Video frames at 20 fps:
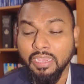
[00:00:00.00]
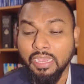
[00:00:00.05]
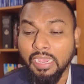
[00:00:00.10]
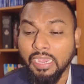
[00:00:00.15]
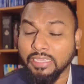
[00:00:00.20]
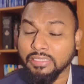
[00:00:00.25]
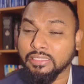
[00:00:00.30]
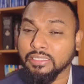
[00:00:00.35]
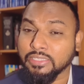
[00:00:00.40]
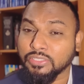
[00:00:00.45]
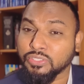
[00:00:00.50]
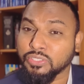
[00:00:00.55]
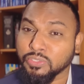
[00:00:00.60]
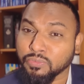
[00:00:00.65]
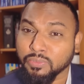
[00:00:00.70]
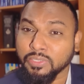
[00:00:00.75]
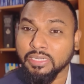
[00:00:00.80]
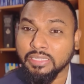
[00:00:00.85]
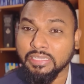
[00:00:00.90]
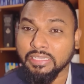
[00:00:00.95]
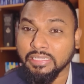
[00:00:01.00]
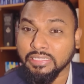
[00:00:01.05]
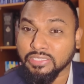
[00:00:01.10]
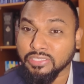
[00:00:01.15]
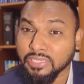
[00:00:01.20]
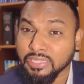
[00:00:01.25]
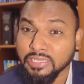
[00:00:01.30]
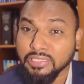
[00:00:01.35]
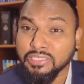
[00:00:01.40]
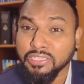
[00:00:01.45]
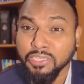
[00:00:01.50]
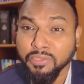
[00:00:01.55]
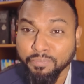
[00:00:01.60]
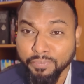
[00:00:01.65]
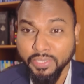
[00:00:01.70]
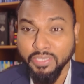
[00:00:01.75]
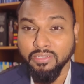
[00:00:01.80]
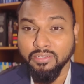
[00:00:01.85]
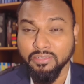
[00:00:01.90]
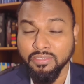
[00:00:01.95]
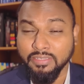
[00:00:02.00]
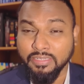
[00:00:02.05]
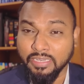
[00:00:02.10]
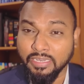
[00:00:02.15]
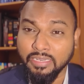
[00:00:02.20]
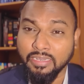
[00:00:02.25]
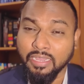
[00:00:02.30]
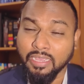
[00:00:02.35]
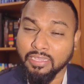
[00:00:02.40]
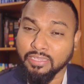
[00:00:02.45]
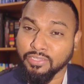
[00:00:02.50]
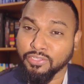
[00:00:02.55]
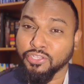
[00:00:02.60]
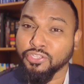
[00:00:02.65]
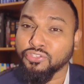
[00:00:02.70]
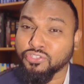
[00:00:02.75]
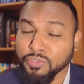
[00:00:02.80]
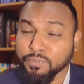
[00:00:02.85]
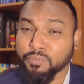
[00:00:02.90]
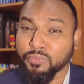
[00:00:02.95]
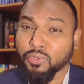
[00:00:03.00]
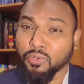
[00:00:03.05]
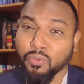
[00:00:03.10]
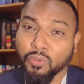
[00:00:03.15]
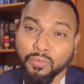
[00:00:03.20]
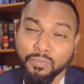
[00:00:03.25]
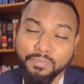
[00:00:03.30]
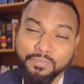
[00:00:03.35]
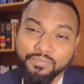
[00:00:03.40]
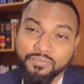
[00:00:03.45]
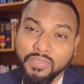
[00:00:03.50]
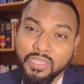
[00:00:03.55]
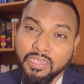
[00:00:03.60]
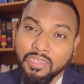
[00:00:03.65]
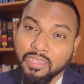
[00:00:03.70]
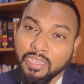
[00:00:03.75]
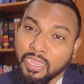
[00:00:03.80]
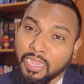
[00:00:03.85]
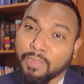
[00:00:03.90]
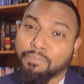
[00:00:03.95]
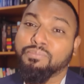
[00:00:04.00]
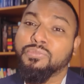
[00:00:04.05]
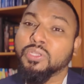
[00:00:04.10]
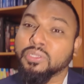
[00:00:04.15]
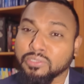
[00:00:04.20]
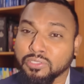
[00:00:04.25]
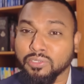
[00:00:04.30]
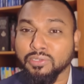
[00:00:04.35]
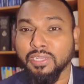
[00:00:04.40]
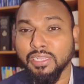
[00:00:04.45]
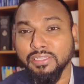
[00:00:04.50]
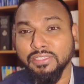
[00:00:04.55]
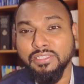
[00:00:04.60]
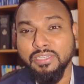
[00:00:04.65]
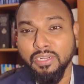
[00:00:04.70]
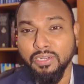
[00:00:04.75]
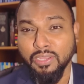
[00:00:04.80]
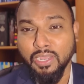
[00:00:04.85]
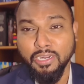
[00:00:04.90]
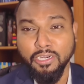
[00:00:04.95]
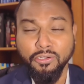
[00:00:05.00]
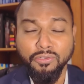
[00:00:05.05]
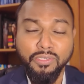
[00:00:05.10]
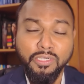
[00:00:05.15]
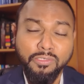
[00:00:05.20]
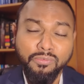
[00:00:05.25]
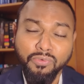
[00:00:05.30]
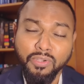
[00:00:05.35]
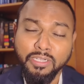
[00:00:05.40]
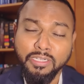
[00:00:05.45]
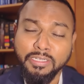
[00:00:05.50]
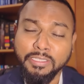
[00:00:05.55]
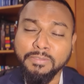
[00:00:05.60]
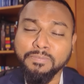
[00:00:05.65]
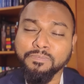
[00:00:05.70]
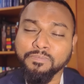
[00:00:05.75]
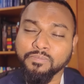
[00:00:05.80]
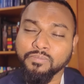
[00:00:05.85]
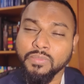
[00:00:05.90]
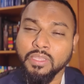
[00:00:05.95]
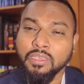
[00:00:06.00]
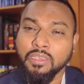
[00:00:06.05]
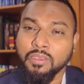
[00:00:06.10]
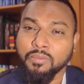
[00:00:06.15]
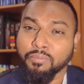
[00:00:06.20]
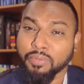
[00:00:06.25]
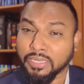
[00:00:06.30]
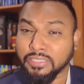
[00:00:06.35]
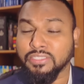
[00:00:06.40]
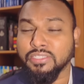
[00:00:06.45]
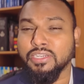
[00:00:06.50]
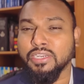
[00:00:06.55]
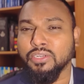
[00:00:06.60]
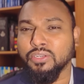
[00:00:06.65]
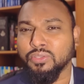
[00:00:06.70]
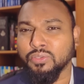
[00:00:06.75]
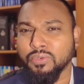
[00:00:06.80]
అయితే చివరికి షీ జింగ్పింగ్ నిన్న ఈజిప్ట్లో అబ్దుల్తో కలిసినాడు అక్కడ ఉన్నటువంటి ప్రెసిడెంట్తో